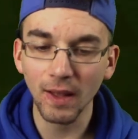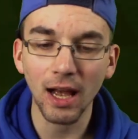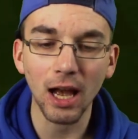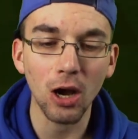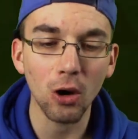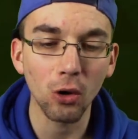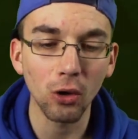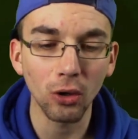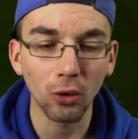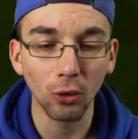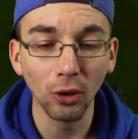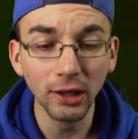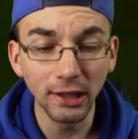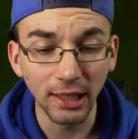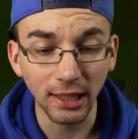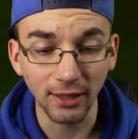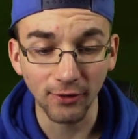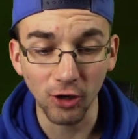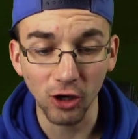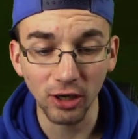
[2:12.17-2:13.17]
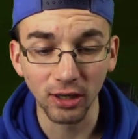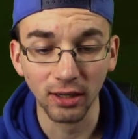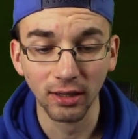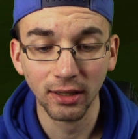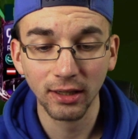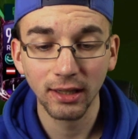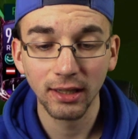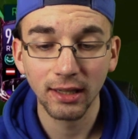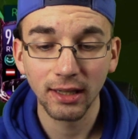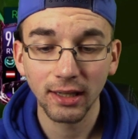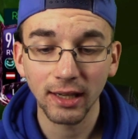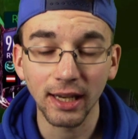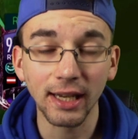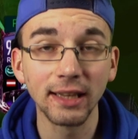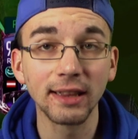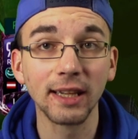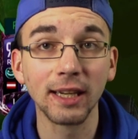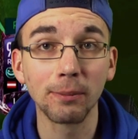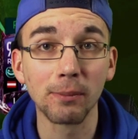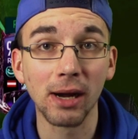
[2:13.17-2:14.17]
auch unter der Woche
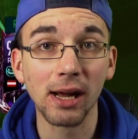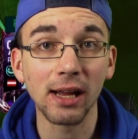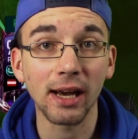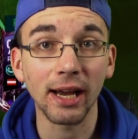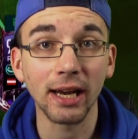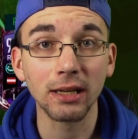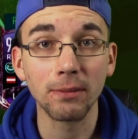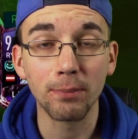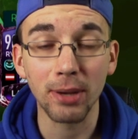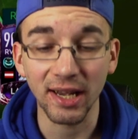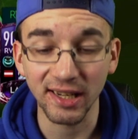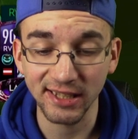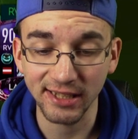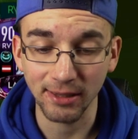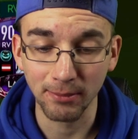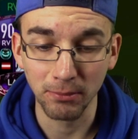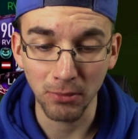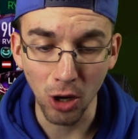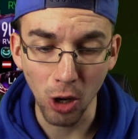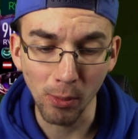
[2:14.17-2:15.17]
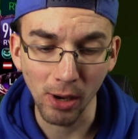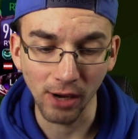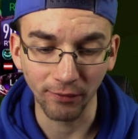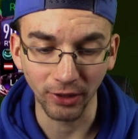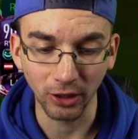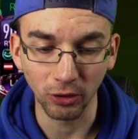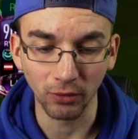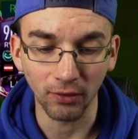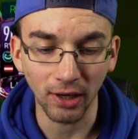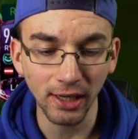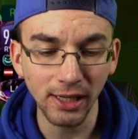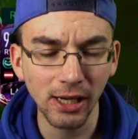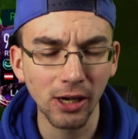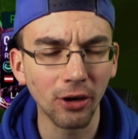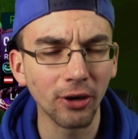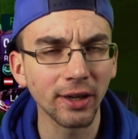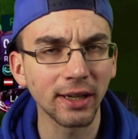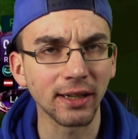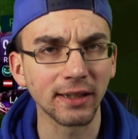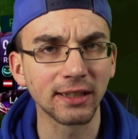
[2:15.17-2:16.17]
endlich mal ein PES Mobile Video, weil ihr
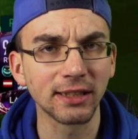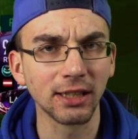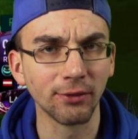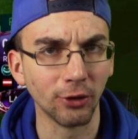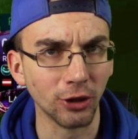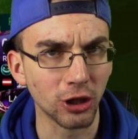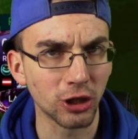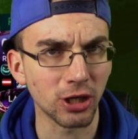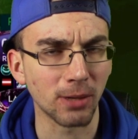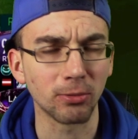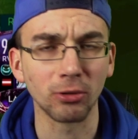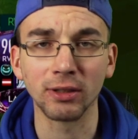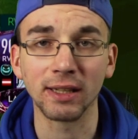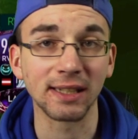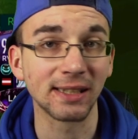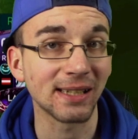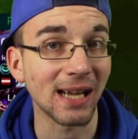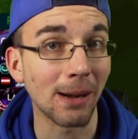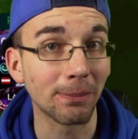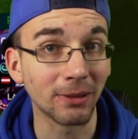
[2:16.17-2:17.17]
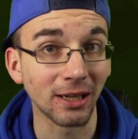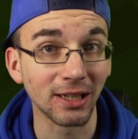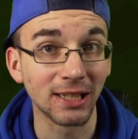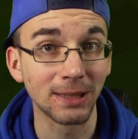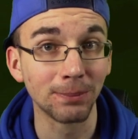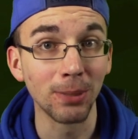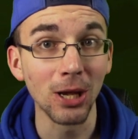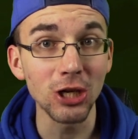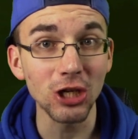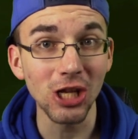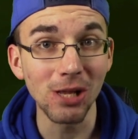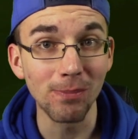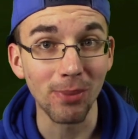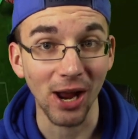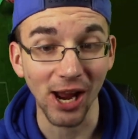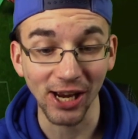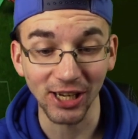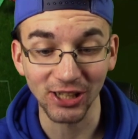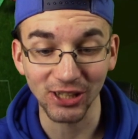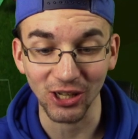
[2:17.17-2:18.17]
euch es gewünscht habt. Und es gab da Special
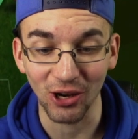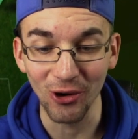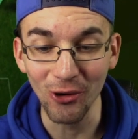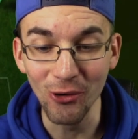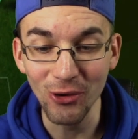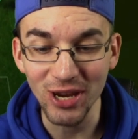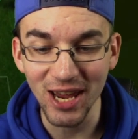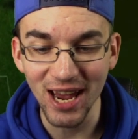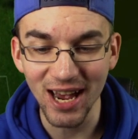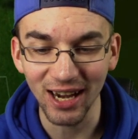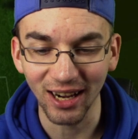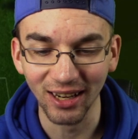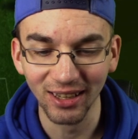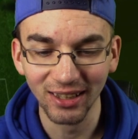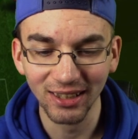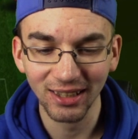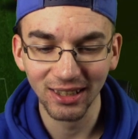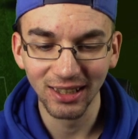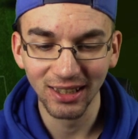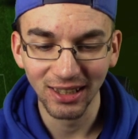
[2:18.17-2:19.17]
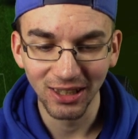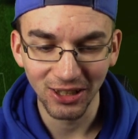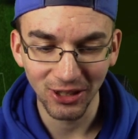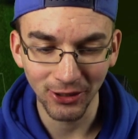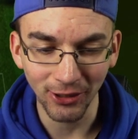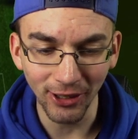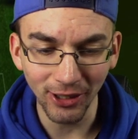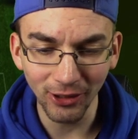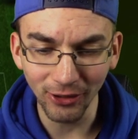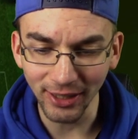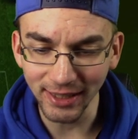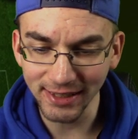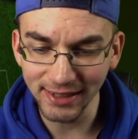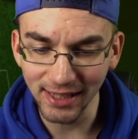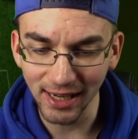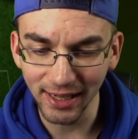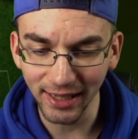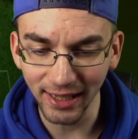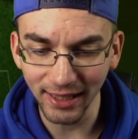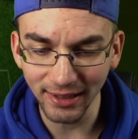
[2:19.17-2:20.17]
Packs, oh yeah,
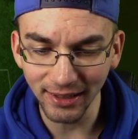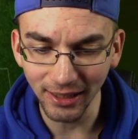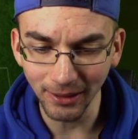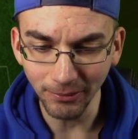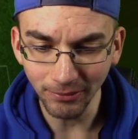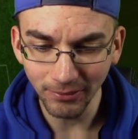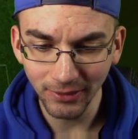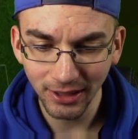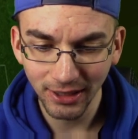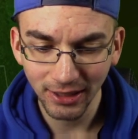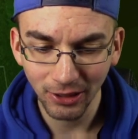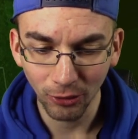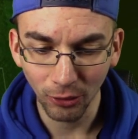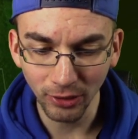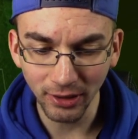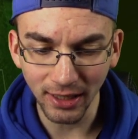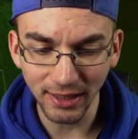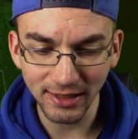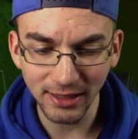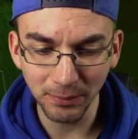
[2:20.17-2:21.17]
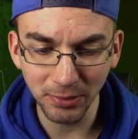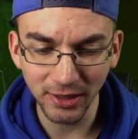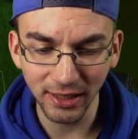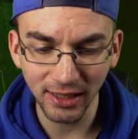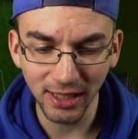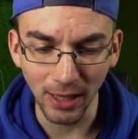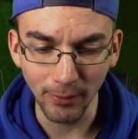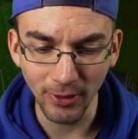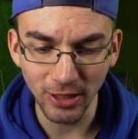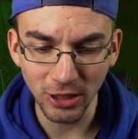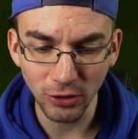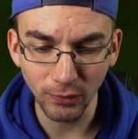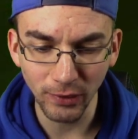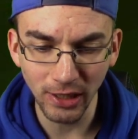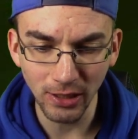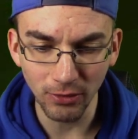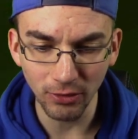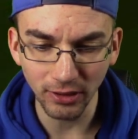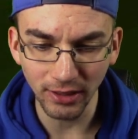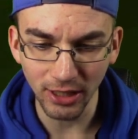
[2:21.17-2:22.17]
99er Gegner, 170
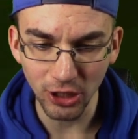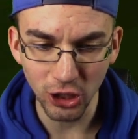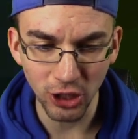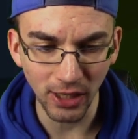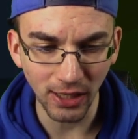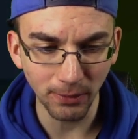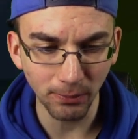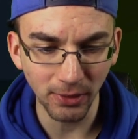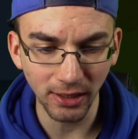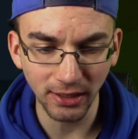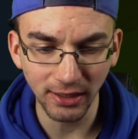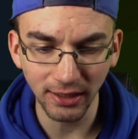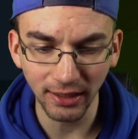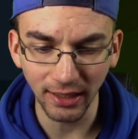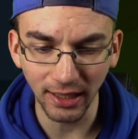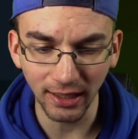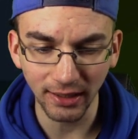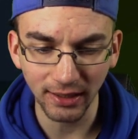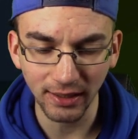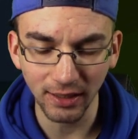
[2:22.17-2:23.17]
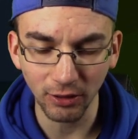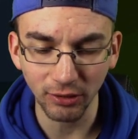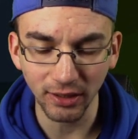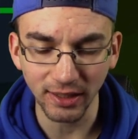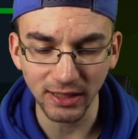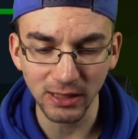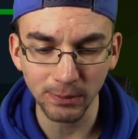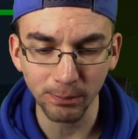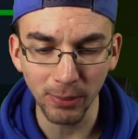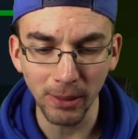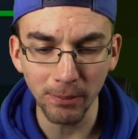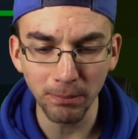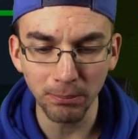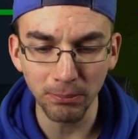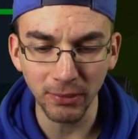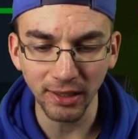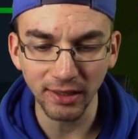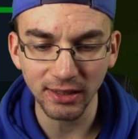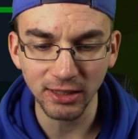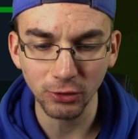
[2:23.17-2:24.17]
Chemistry und er schickt mir direkt hier und er spammt
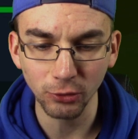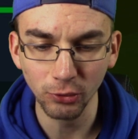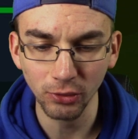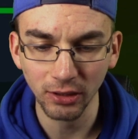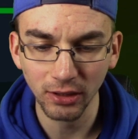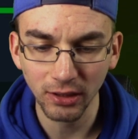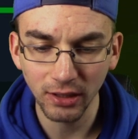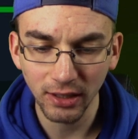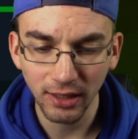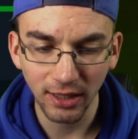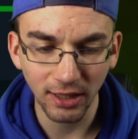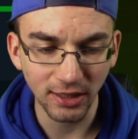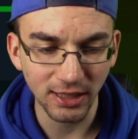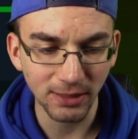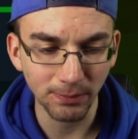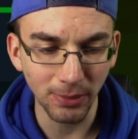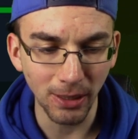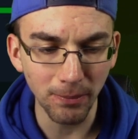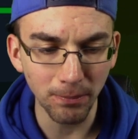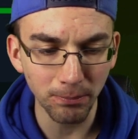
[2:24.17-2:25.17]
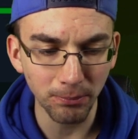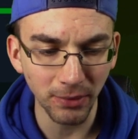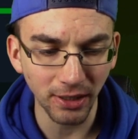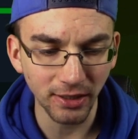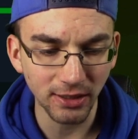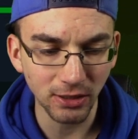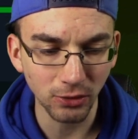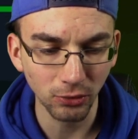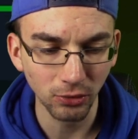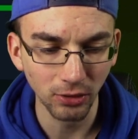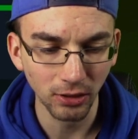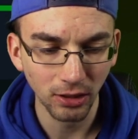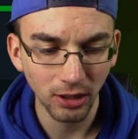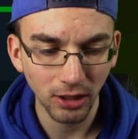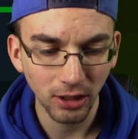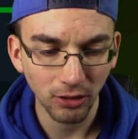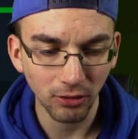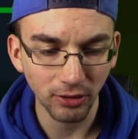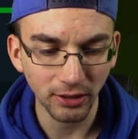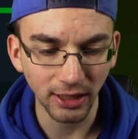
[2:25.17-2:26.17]
mich zu, er spammt mich zu
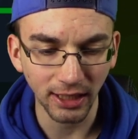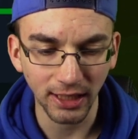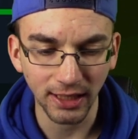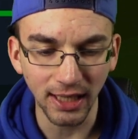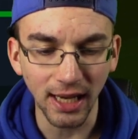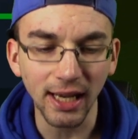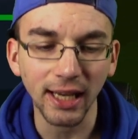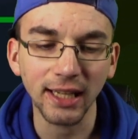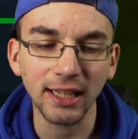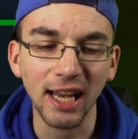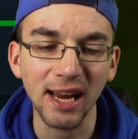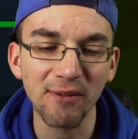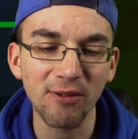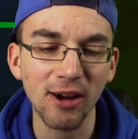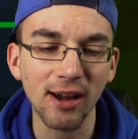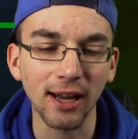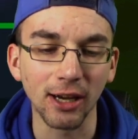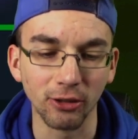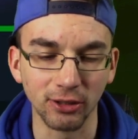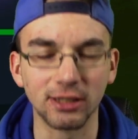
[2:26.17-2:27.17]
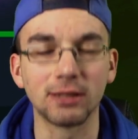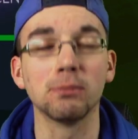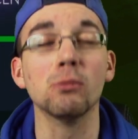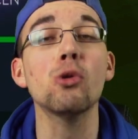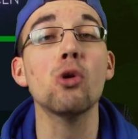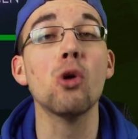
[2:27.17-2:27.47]
und ich lache ihn einfach aus.